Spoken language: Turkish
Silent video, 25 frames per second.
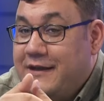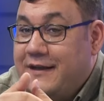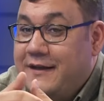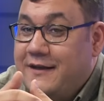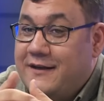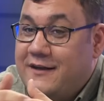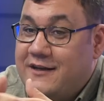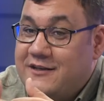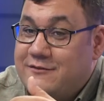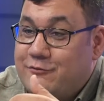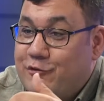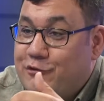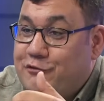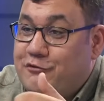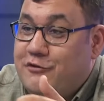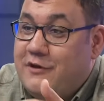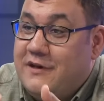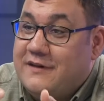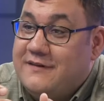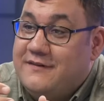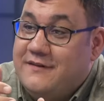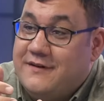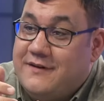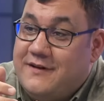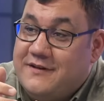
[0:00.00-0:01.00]
Acaba su
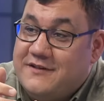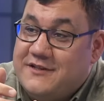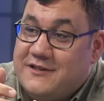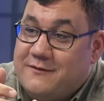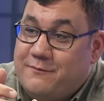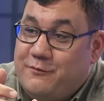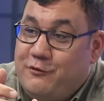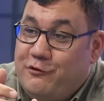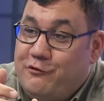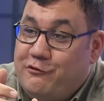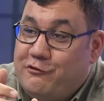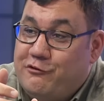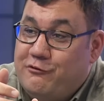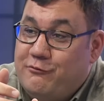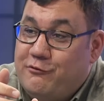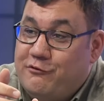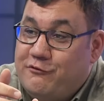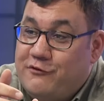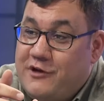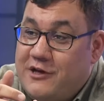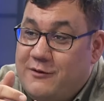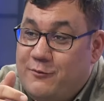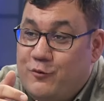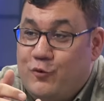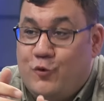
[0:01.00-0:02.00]
altında kalacak bir üssümüz
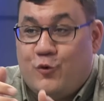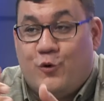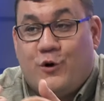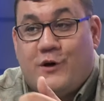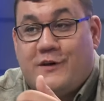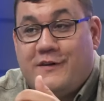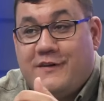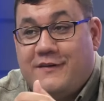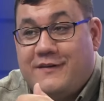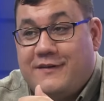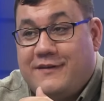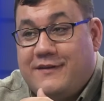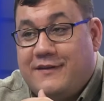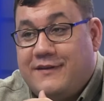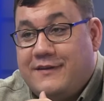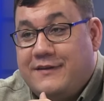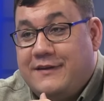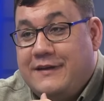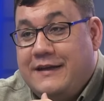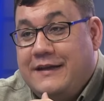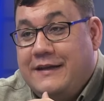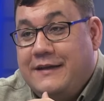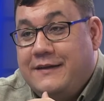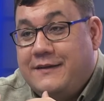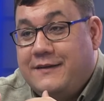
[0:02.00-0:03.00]
var mı? Kuraklıkla
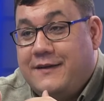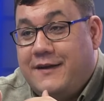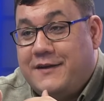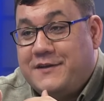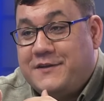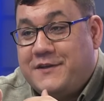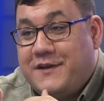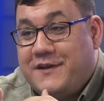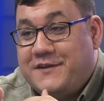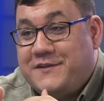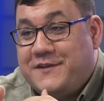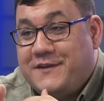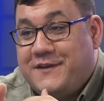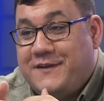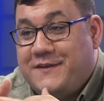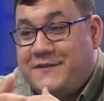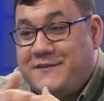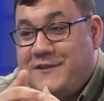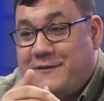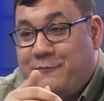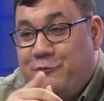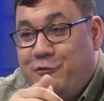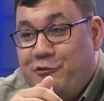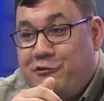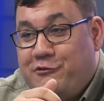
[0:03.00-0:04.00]
karşı karşıya
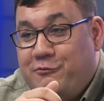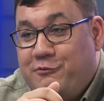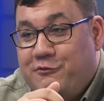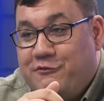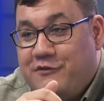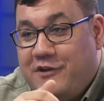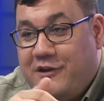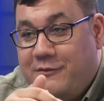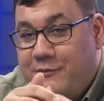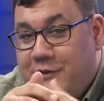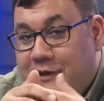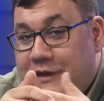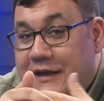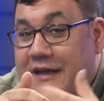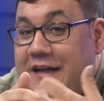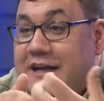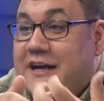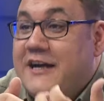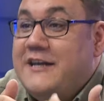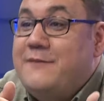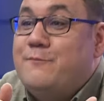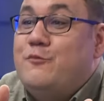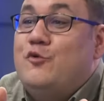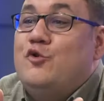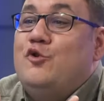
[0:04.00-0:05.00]
kalacak bir üslubumuz var mı?
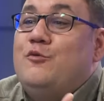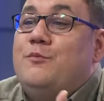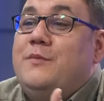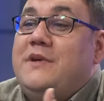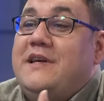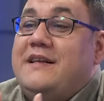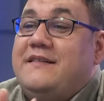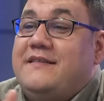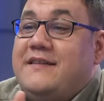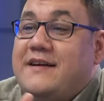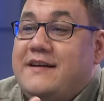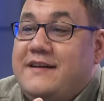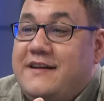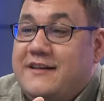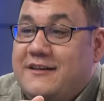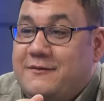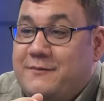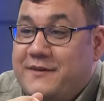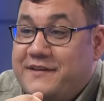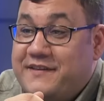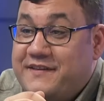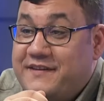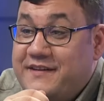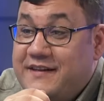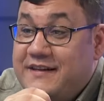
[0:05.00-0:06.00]
Hani bunun bile
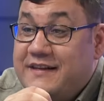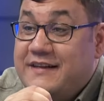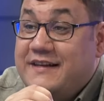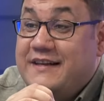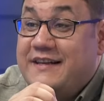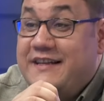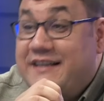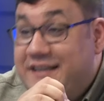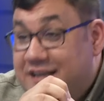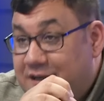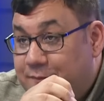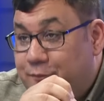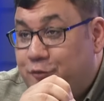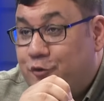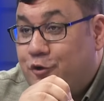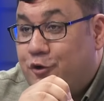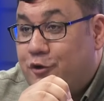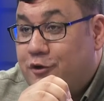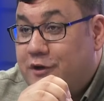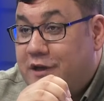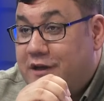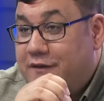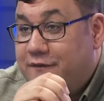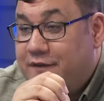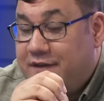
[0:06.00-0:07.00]
değerlendirmesini
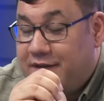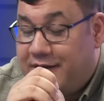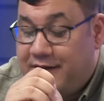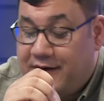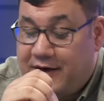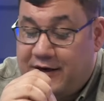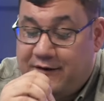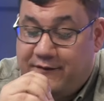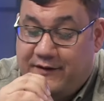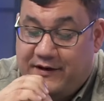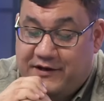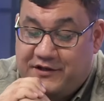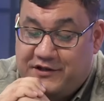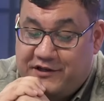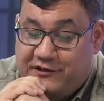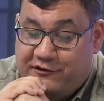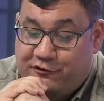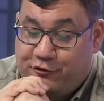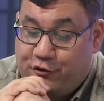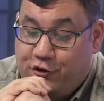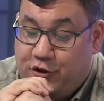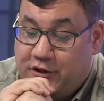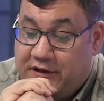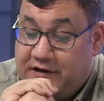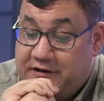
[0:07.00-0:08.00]
yapıyorlar ve karar vericiye
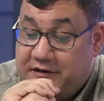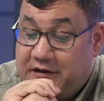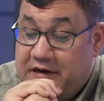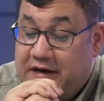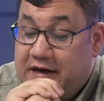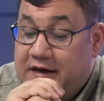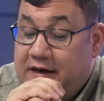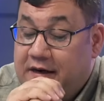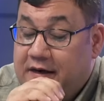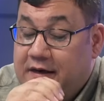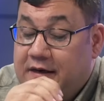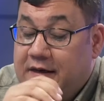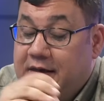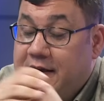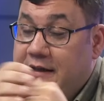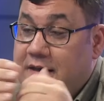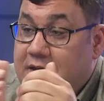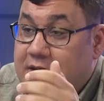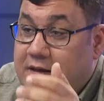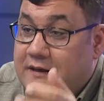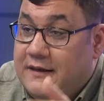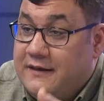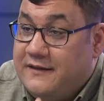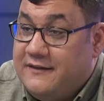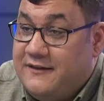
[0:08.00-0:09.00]
sunuyorlar.
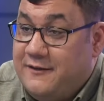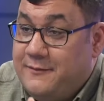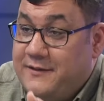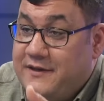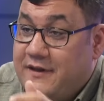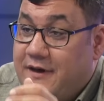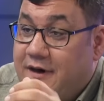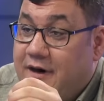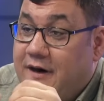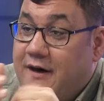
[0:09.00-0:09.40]
Demin... Ben